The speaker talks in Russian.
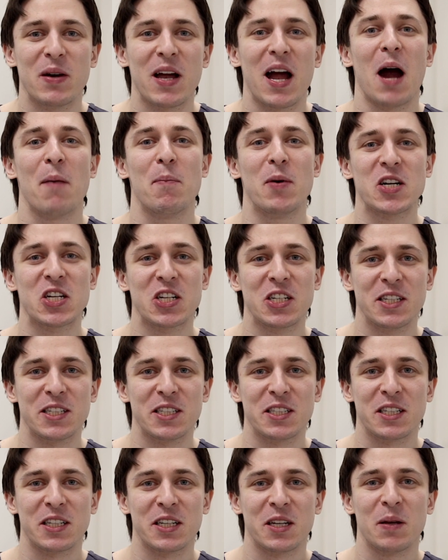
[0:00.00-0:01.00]
мы
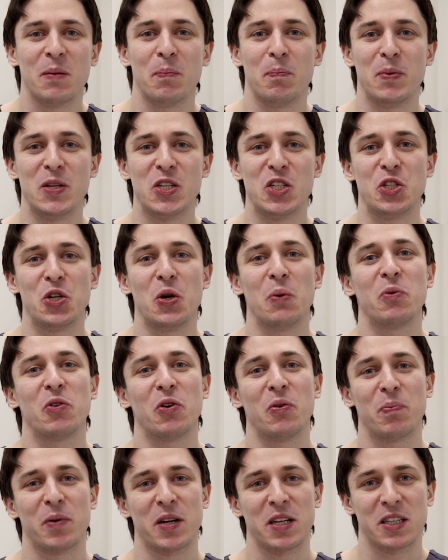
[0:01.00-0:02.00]
обошлись без
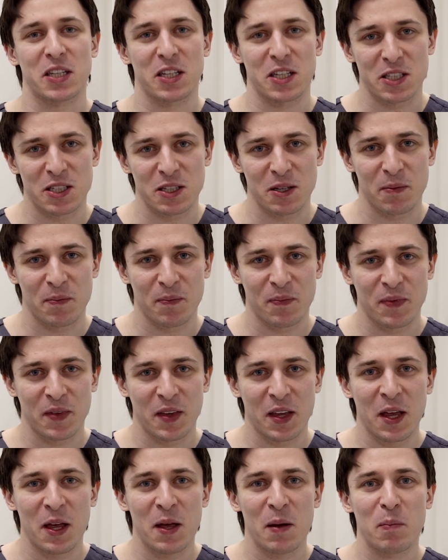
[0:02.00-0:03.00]
съемного протеза,
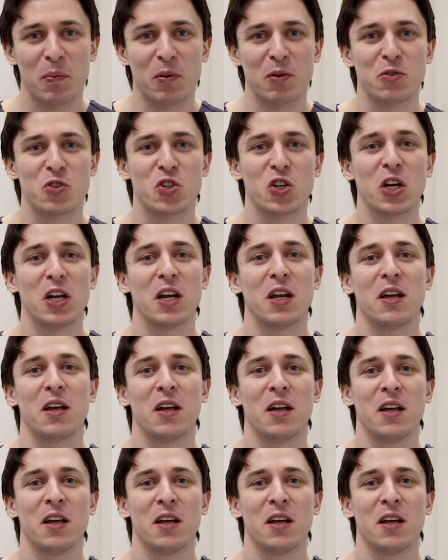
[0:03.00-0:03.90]
получили